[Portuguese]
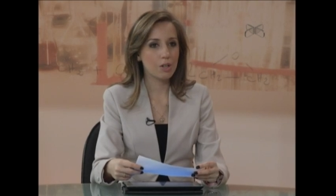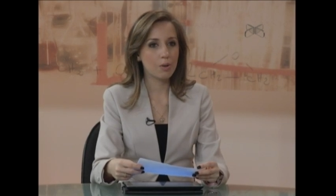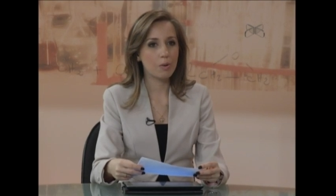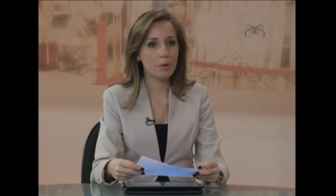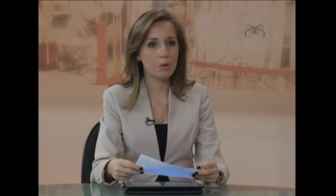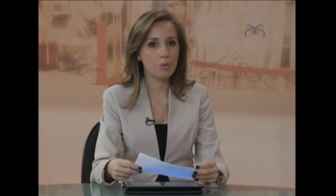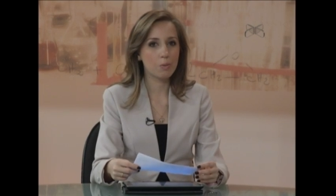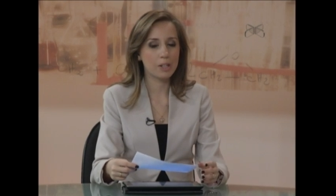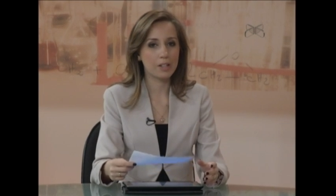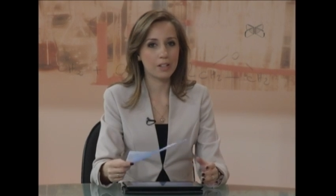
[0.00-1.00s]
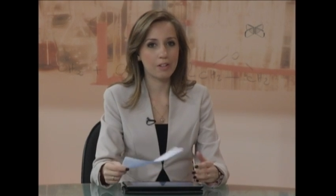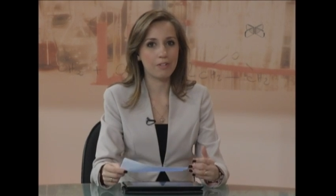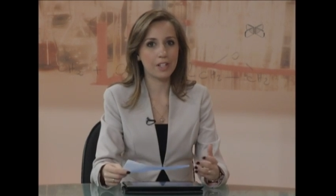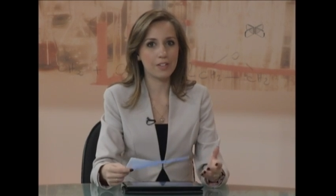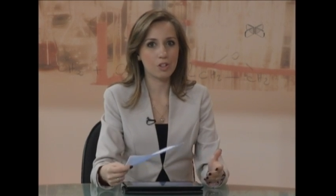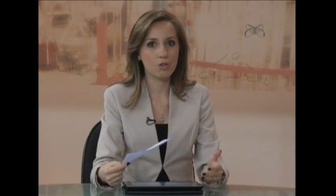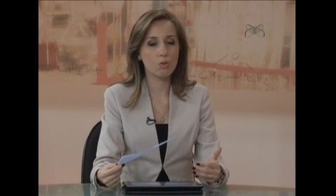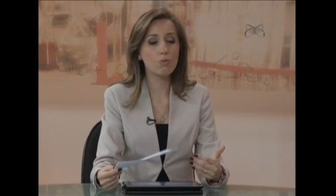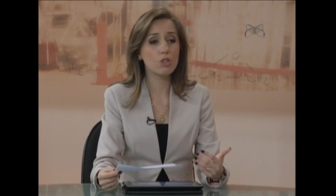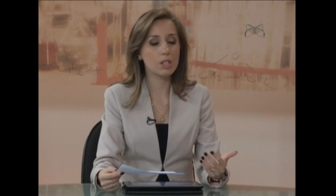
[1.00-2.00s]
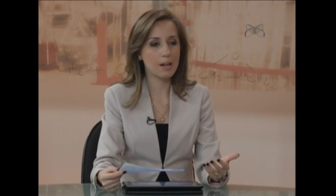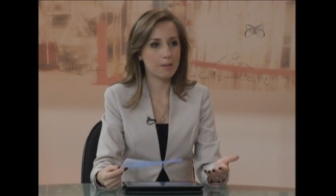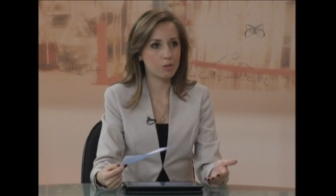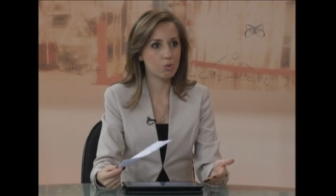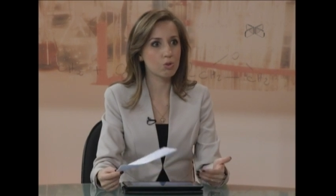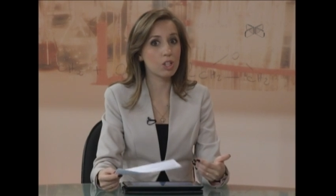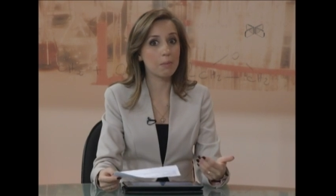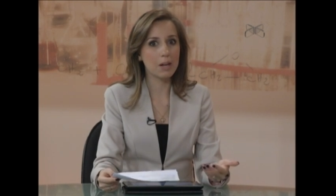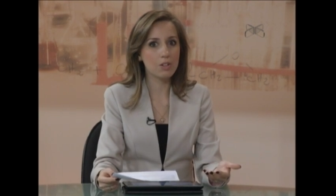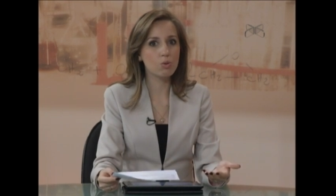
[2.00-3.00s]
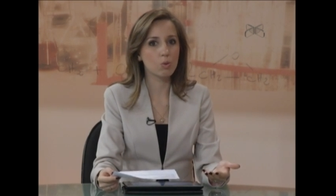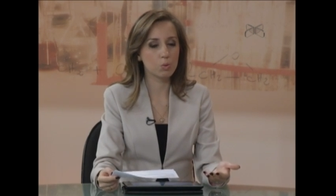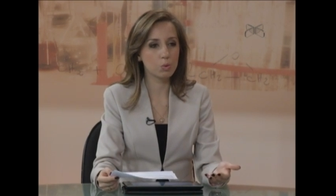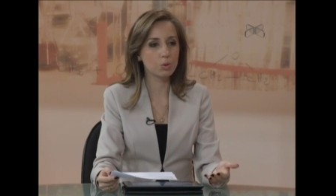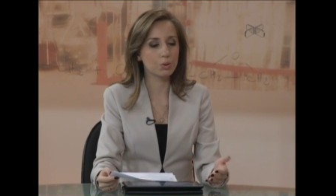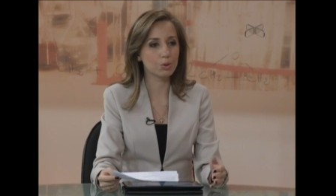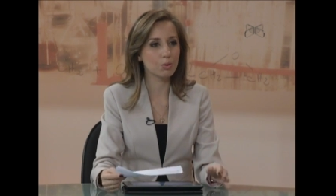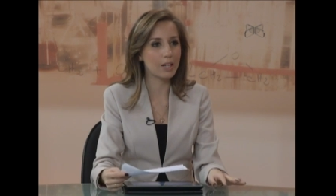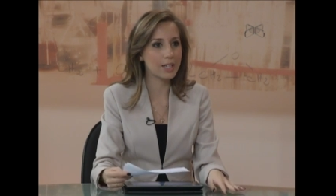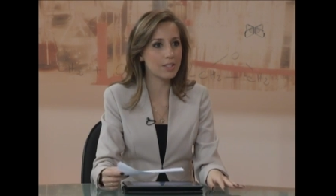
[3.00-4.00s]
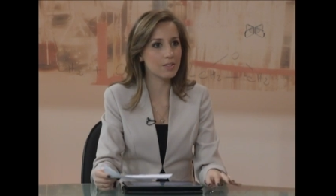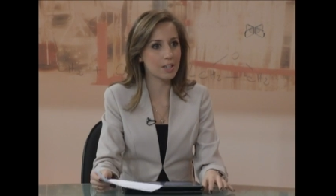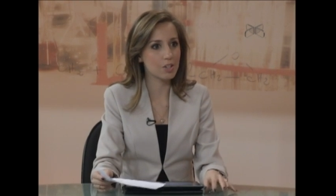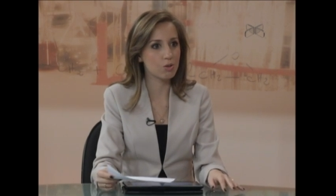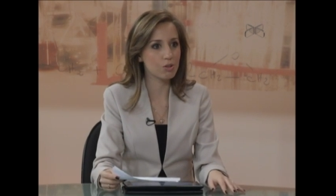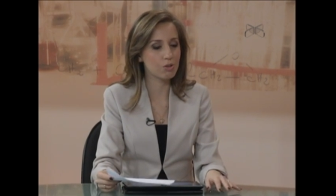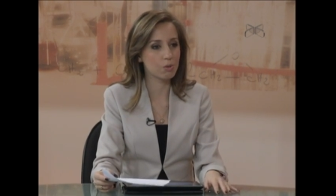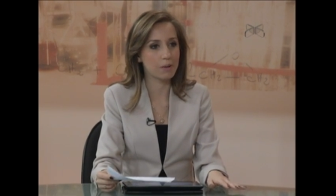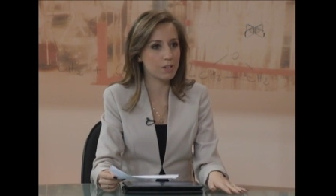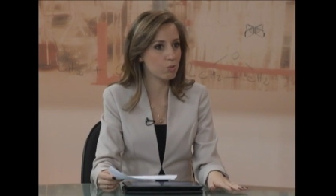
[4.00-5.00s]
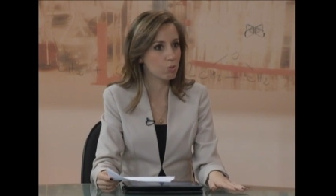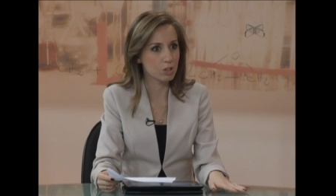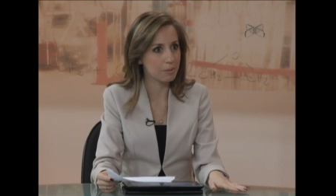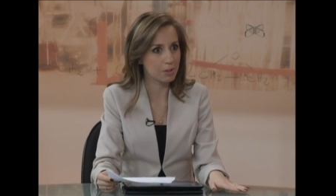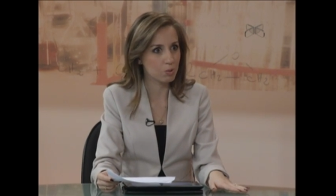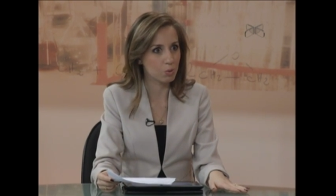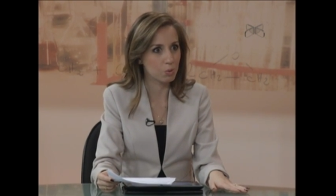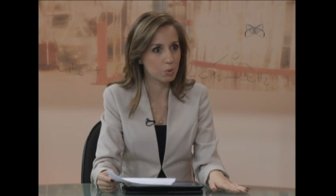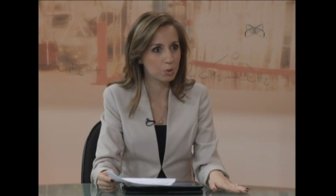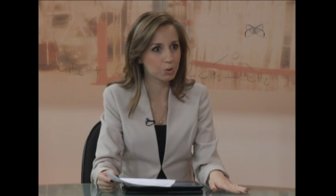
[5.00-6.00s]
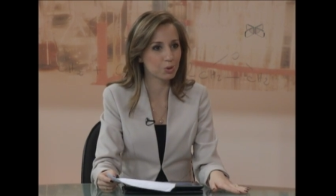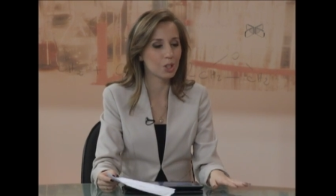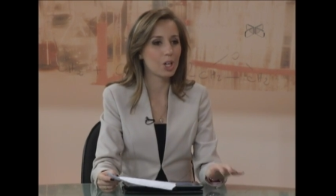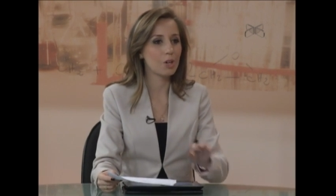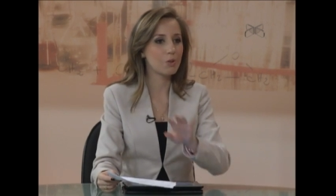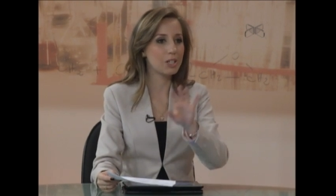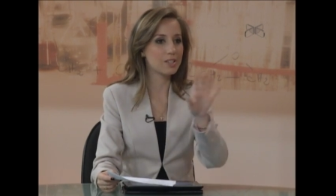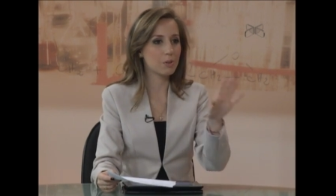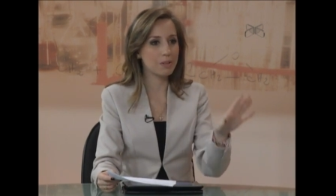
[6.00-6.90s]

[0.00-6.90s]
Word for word: alguma referência de onde ah, surgem mais concursos? Quais regiões do país surgem mais concursos? Ou eles são